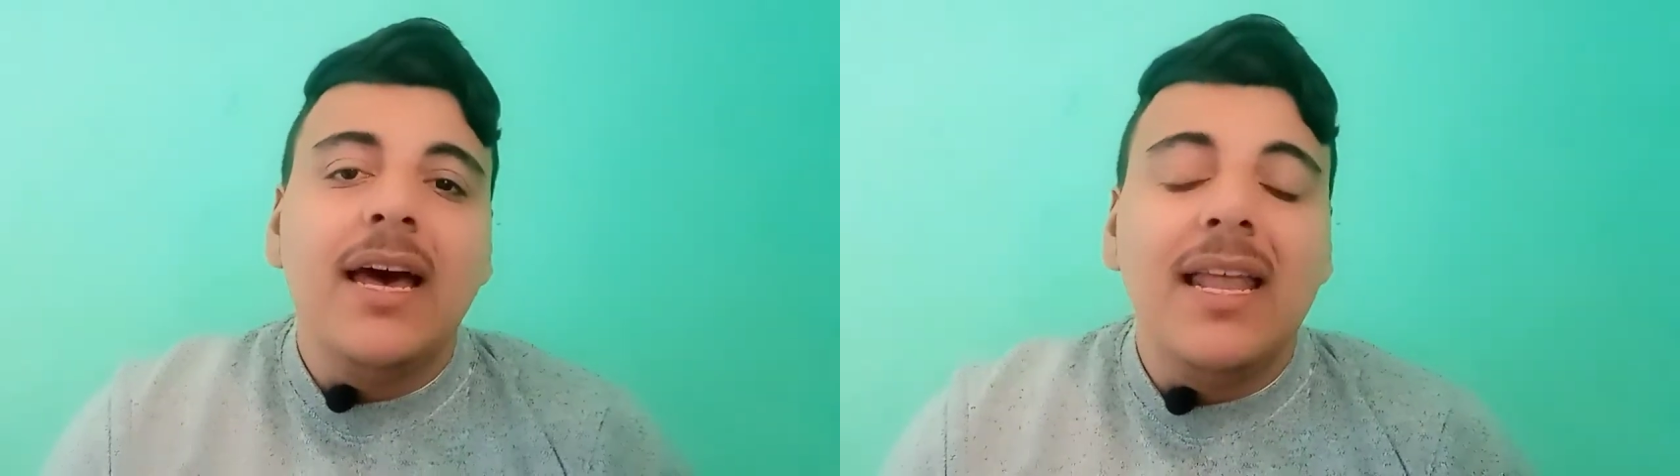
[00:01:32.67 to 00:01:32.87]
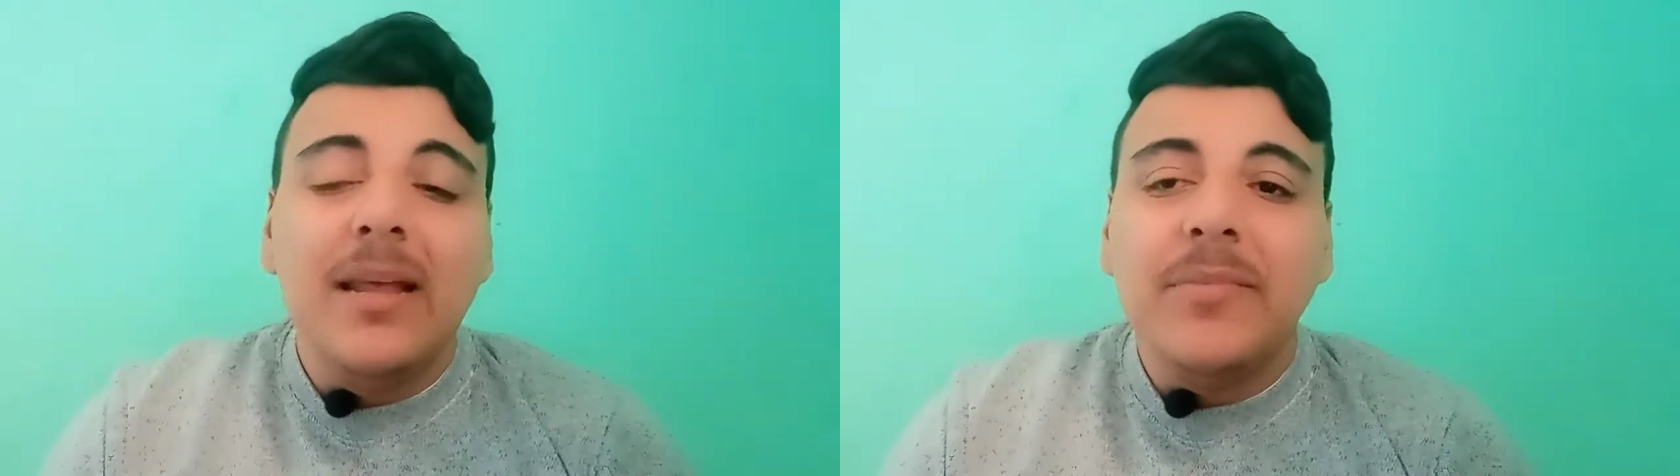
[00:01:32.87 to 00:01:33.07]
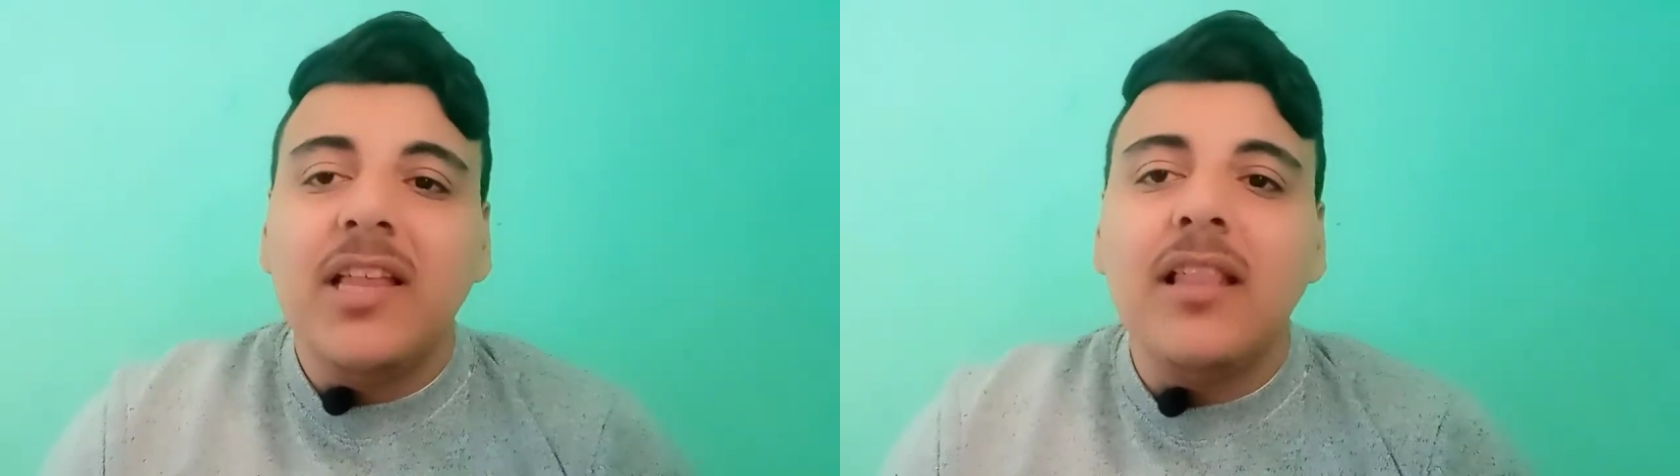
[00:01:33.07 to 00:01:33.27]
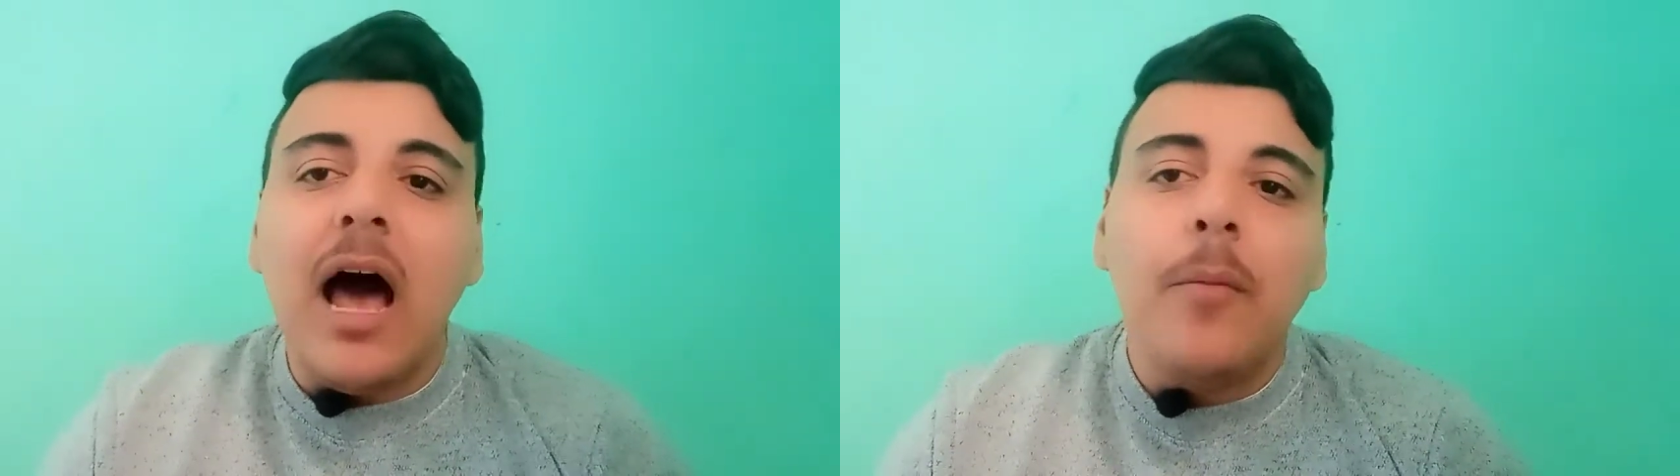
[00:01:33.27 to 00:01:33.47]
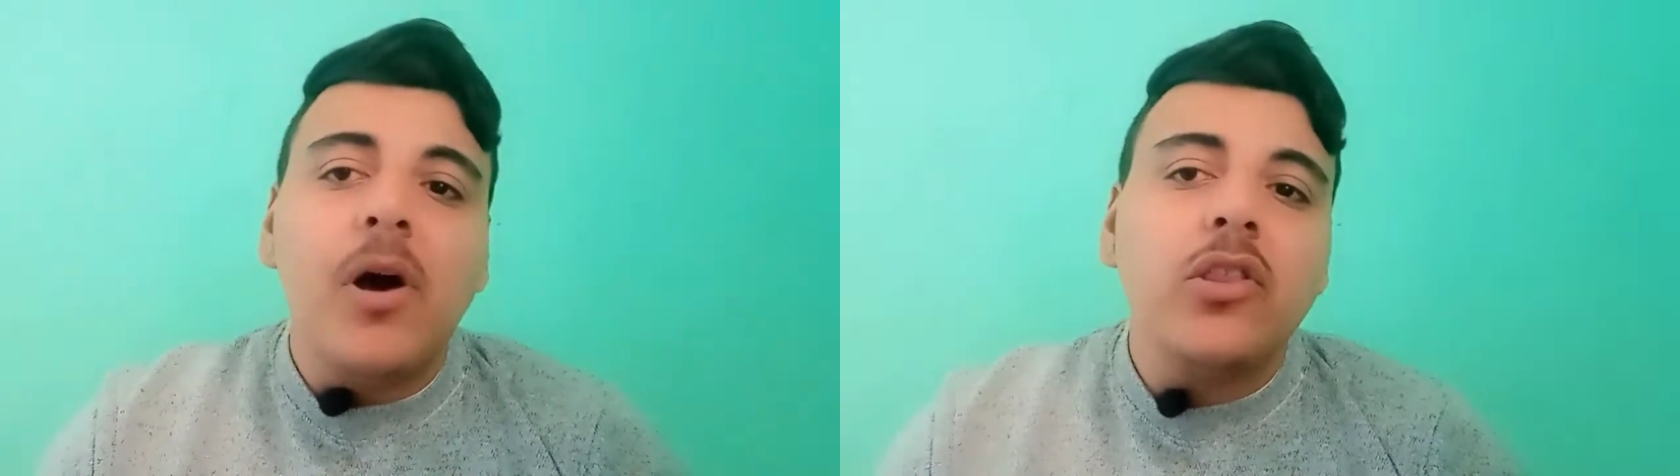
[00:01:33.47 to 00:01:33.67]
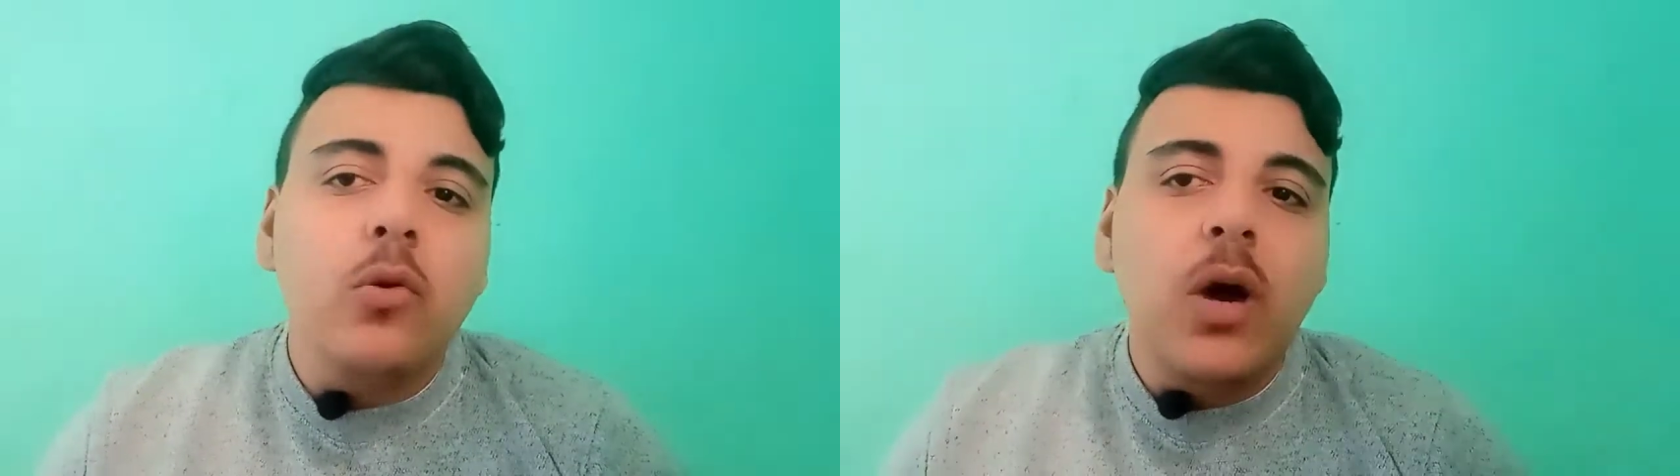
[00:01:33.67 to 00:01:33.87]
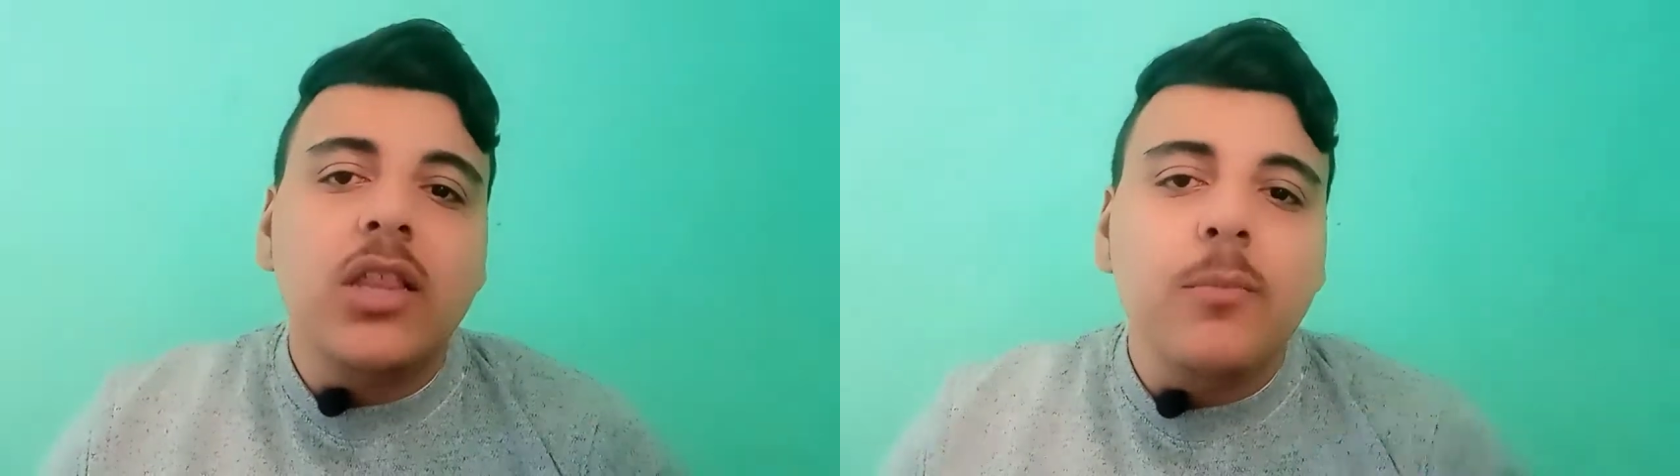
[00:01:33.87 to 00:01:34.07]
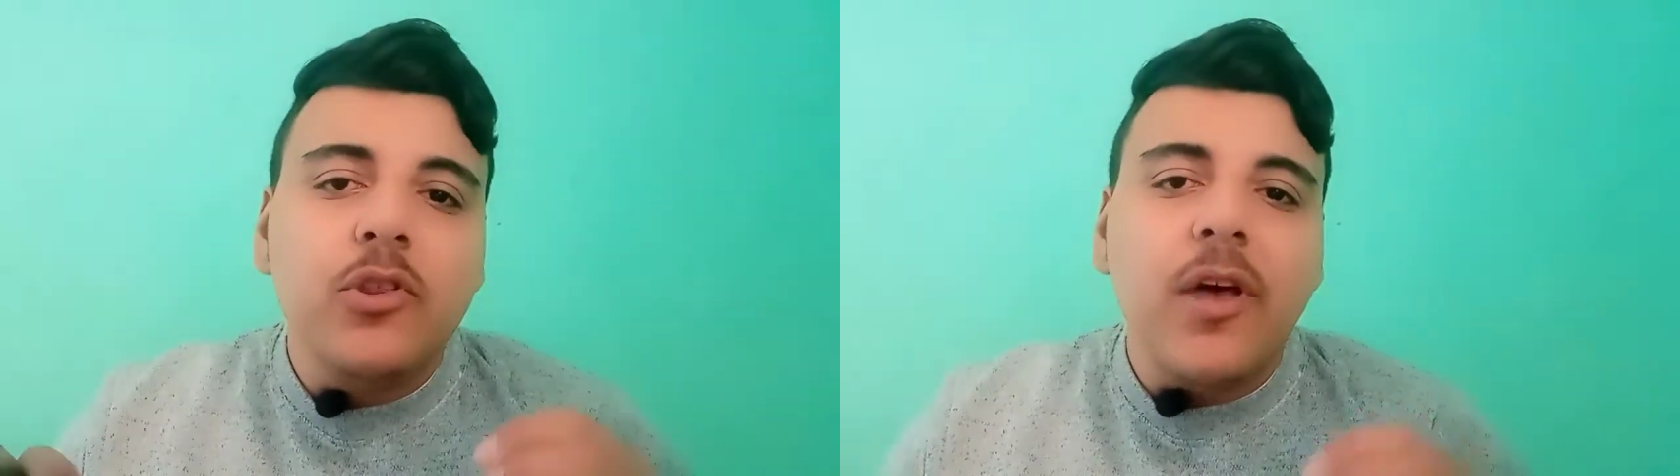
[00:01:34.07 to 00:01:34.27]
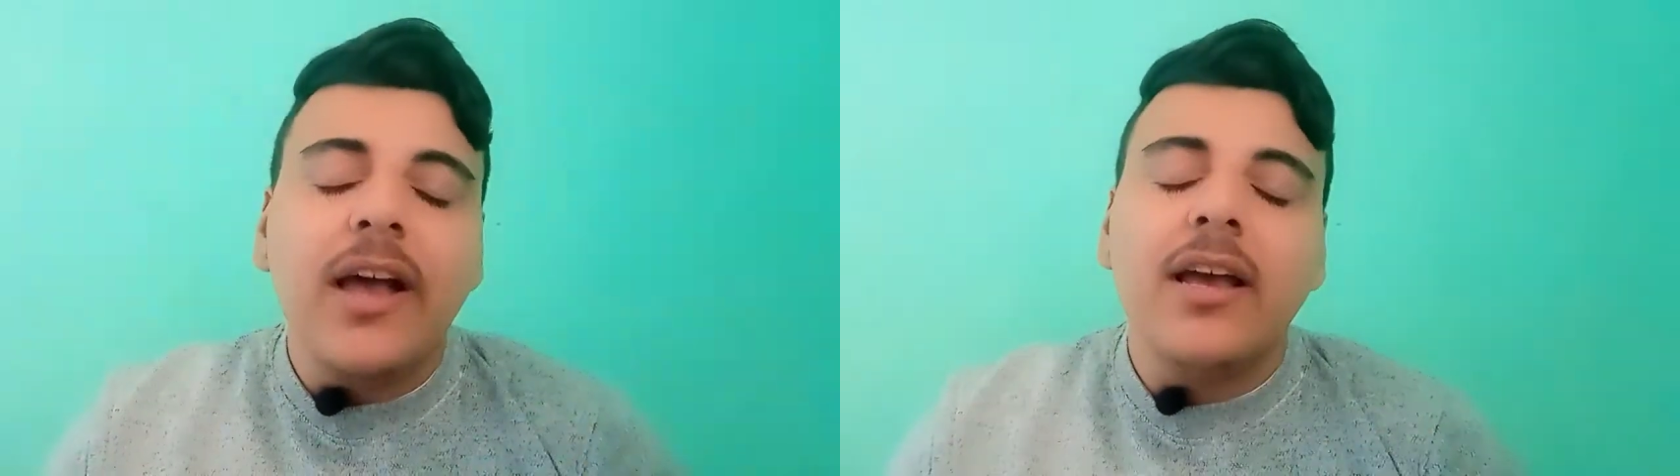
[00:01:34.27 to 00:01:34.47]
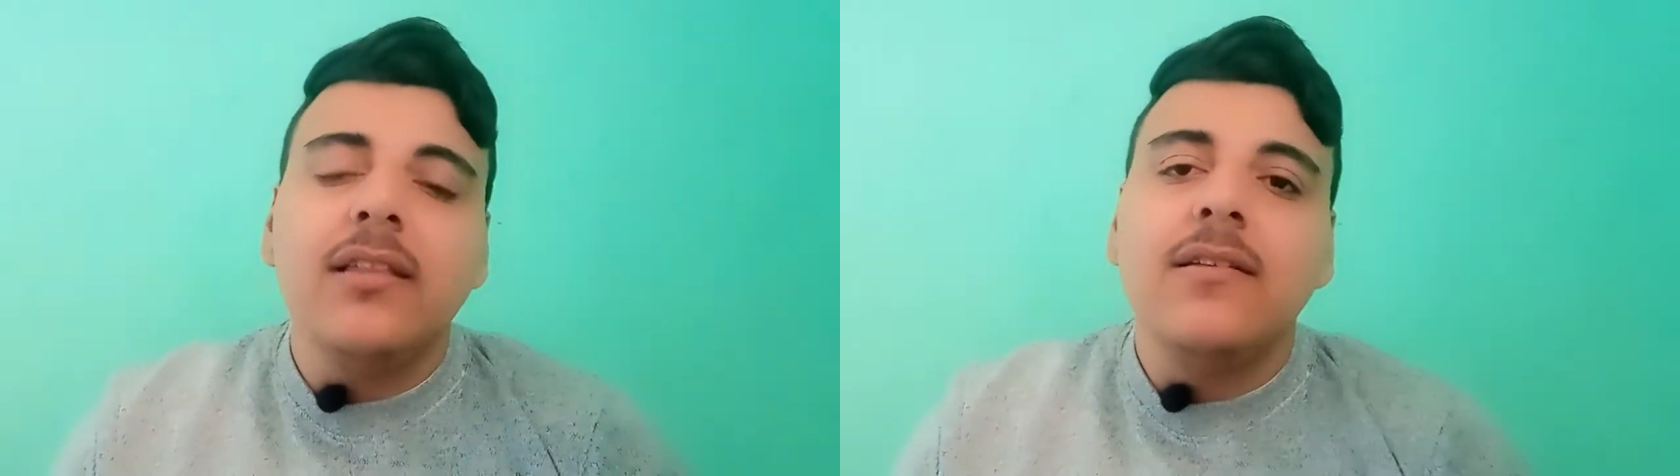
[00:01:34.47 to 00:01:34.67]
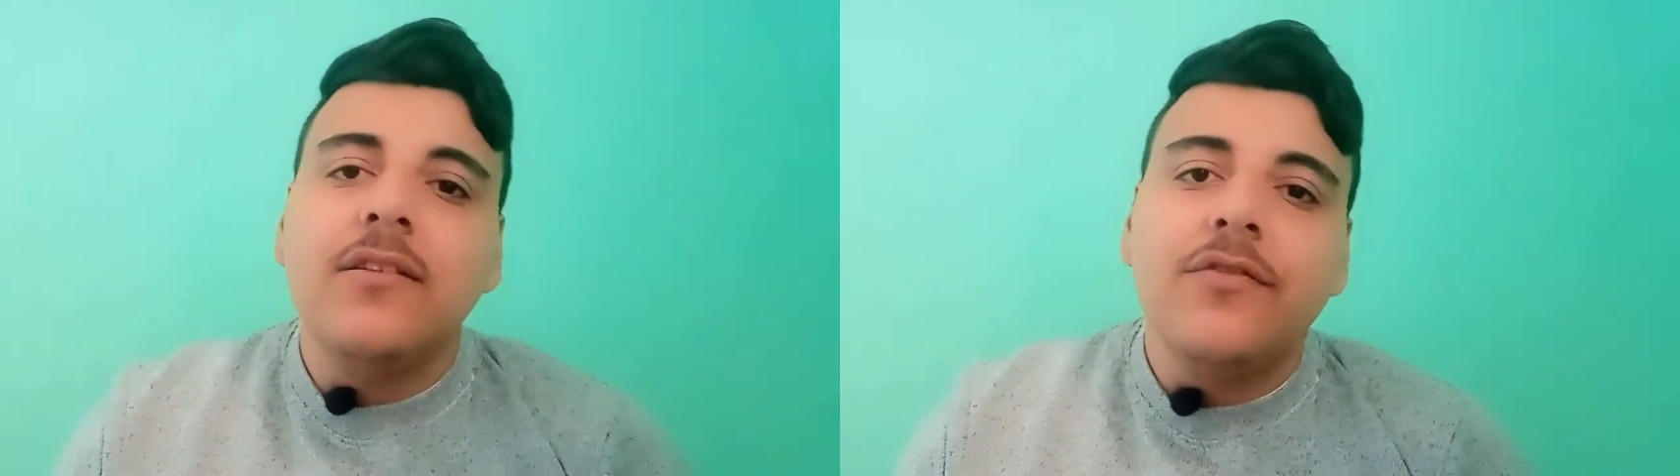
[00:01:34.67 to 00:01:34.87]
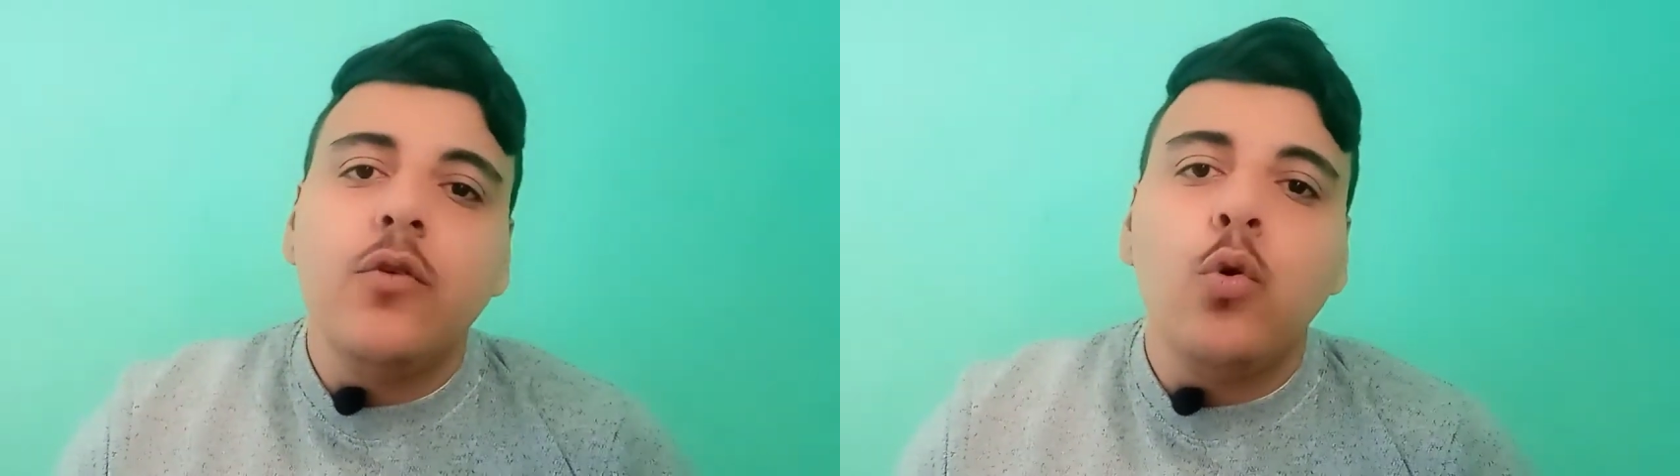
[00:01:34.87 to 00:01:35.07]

اللي بتطلع اخبار دلوقتي بتاكد ان في